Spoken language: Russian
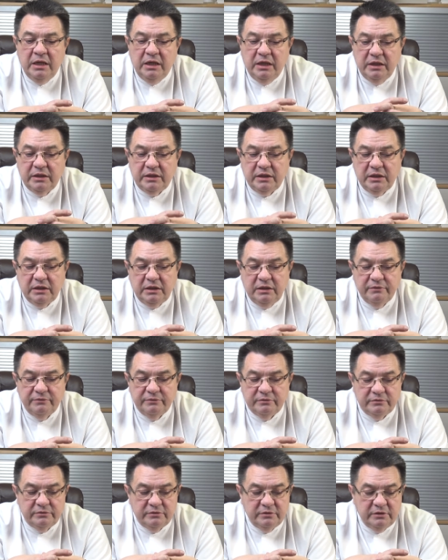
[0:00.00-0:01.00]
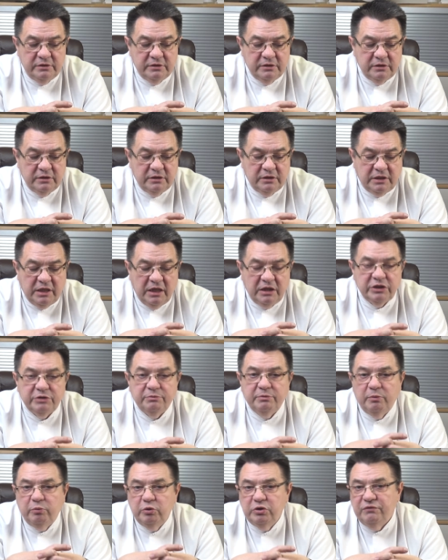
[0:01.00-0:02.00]
Итак, как же
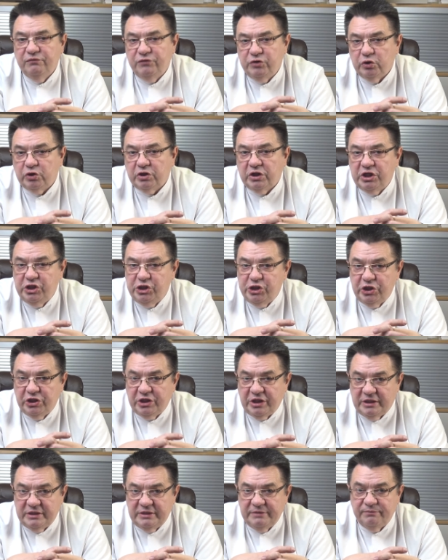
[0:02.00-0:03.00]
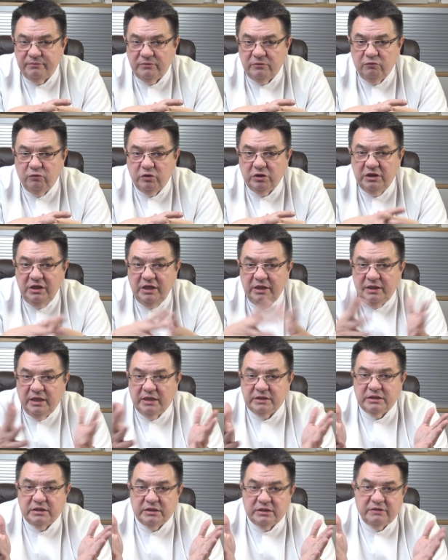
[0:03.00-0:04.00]
мы будем все-таки считать? Вот для
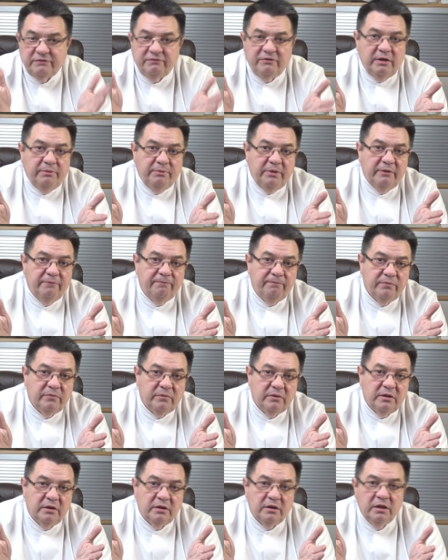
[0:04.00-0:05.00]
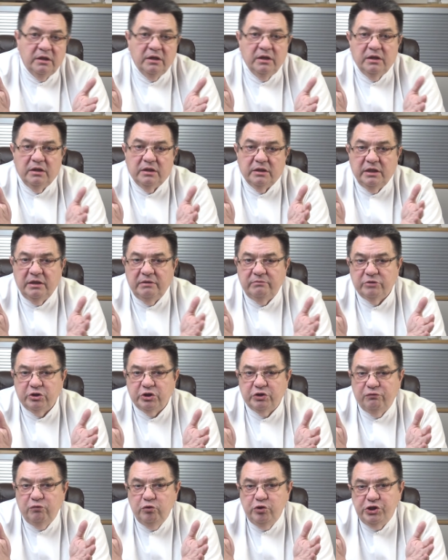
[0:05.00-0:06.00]
нас с вами, да,
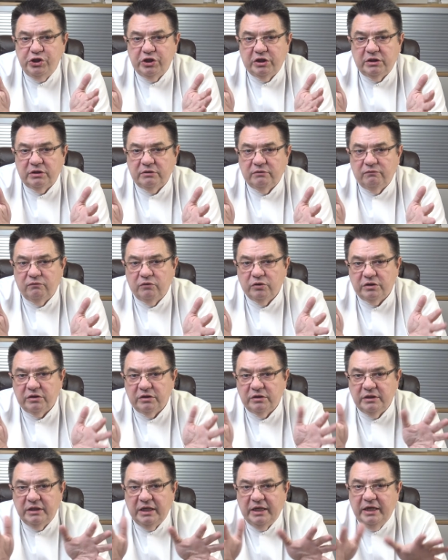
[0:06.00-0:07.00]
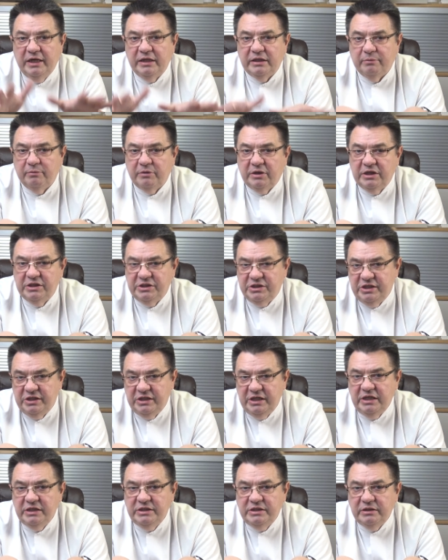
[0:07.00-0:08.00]
живущих вот на этом
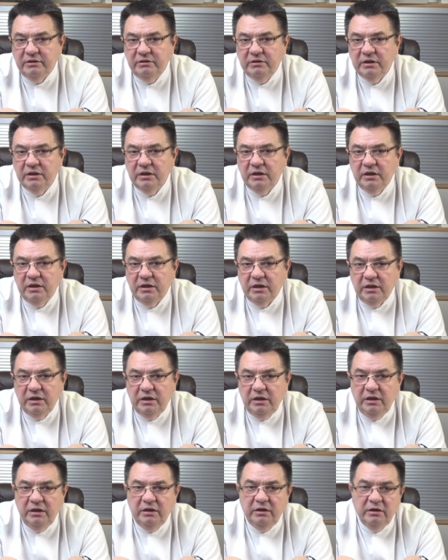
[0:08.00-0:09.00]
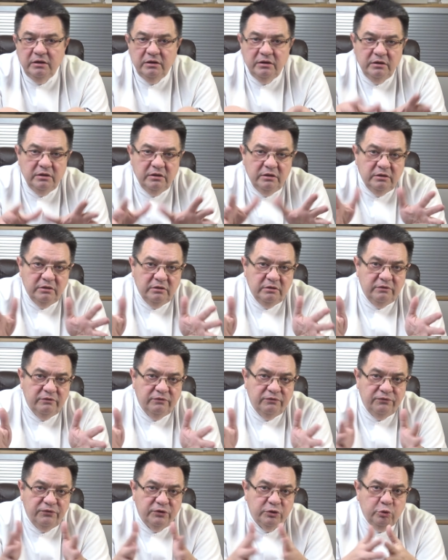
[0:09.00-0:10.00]
континенте и
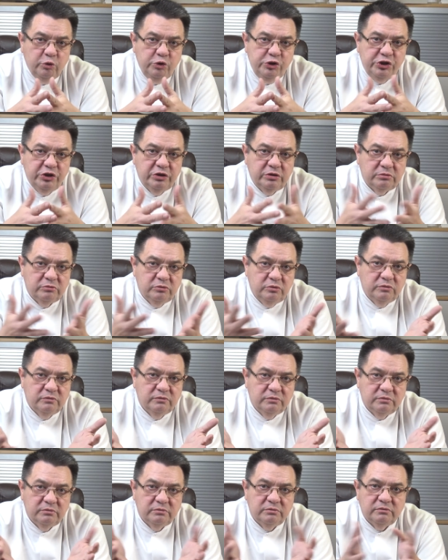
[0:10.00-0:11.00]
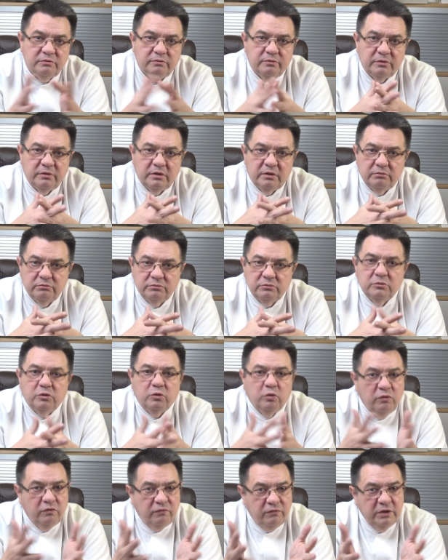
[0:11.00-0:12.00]
э, ведущих, ну,
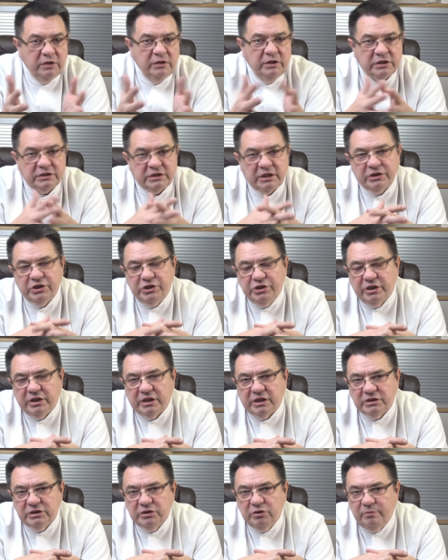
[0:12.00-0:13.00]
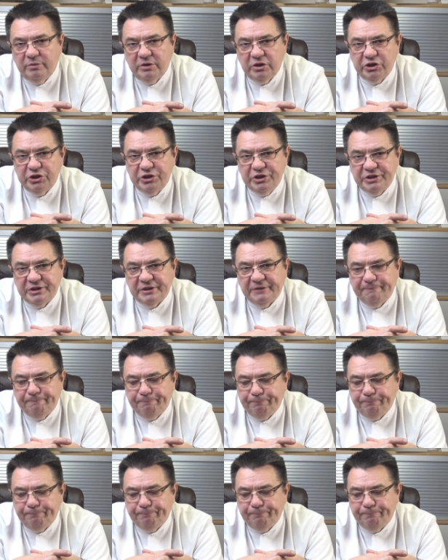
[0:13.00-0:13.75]
увы, достаточно разный образ жизни.